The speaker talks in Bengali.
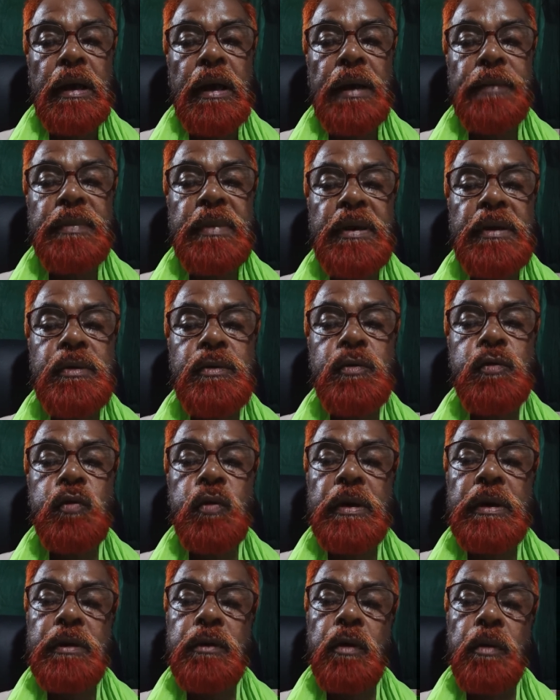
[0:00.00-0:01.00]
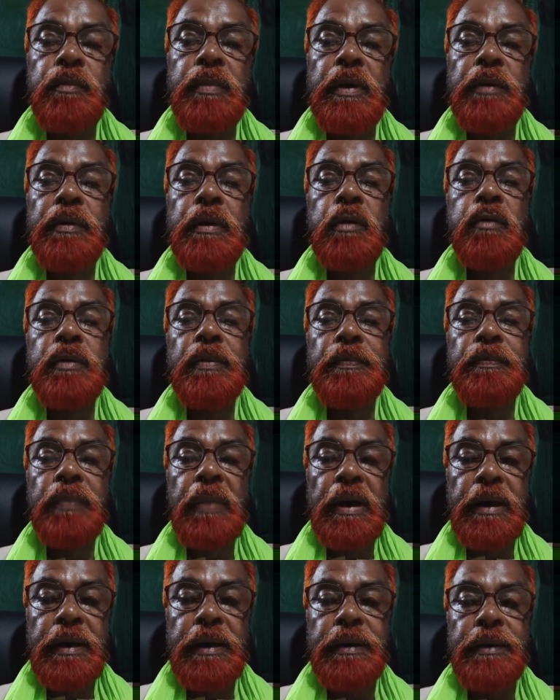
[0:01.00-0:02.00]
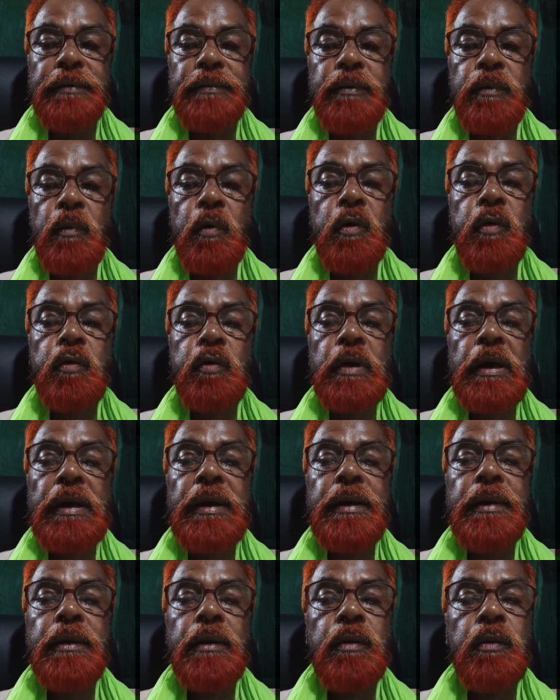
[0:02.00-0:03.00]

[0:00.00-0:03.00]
আপনি চোখের ড্রপ ব্যবহার করতে পারেন অন্যথায়